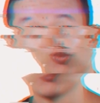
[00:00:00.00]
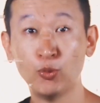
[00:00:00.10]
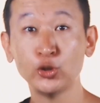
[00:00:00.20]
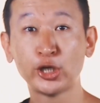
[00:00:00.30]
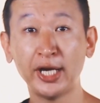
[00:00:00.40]

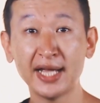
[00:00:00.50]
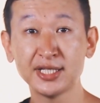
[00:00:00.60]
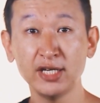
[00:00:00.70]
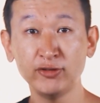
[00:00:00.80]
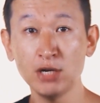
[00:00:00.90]
Будь
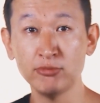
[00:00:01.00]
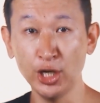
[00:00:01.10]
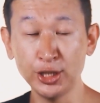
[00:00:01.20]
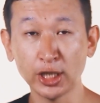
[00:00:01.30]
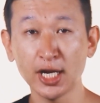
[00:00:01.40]
креативным,
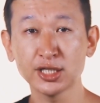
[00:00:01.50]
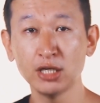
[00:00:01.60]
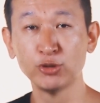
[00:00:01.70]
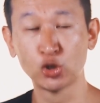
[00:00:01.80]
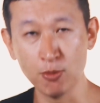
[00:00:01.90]

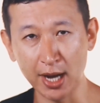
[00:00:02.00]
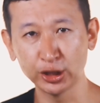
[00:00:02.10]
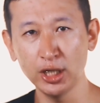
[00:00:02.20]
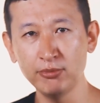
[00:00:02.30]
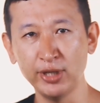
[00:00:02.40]
интересным,
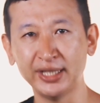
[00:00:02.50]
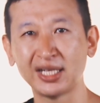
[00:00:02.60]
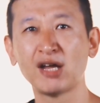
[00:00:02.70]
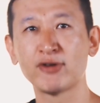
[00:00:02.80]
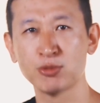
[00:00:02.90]
юморным, и
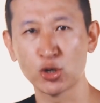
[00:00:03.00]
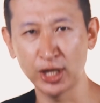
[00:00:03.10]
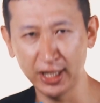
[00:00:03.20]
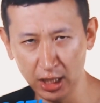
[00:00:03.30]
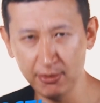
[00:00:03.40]
тогда,
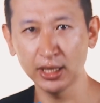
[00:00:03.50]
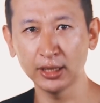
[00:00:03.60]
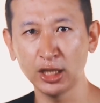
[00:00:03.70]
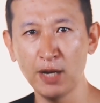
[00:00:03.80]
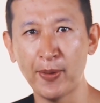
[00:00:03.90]
возможно,
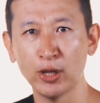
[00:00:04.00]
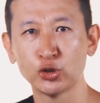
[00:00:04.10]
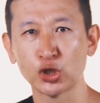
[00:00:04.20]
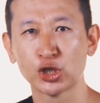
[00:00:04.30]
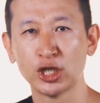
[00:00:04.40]
именно ты
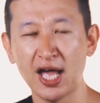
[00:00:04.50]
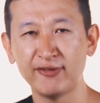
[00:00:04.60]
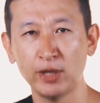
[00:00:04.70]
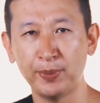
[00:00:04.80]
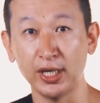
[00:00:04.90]
получишь
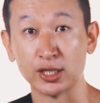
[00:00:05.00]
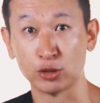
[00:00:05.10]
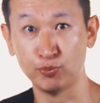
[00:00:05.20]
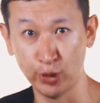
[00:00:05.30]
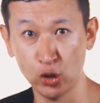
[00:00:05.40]
главный приз.
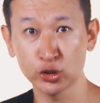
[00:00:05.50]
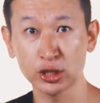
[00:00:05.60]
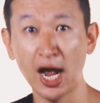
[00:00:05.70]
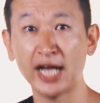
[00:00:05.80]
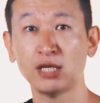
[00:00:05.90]
Плюс
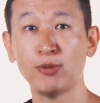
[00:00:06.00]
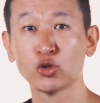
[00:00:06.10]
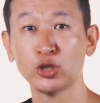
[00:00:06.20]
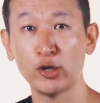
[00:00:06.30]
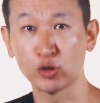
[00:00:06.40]
о тебе
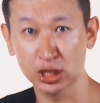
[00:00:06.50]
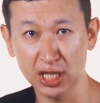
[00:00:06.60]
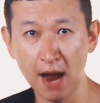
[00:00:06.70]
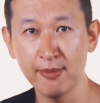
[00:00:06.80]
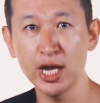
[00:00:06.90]
узнают
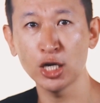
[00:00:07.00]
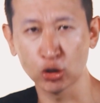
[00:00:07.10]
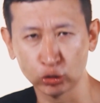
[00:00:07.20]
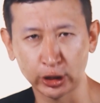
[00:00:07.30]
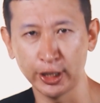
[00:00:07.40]
самые
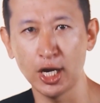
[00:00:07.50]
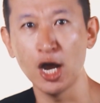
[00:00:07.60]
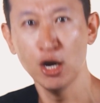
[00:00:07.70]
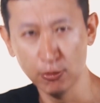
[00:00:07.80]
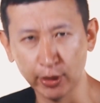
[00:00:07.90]

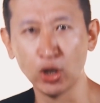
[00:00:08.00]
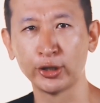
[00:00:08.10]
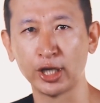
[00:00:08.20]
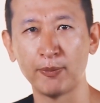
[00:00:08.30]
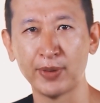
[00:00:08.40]
крутые
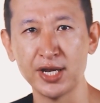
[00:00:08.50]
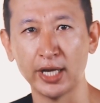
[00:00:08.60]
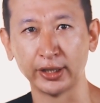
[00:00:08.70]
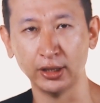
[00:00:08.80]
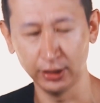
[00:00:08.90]
блогеры
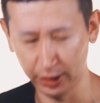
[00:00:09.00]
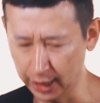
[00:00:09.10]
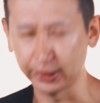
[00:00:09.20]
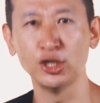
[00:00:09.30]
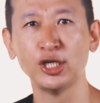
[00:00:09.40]
планеты.
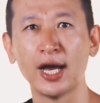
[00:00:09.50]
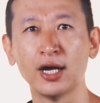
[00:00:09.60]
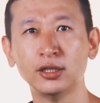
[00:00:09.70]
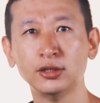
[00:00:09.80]
И это не я.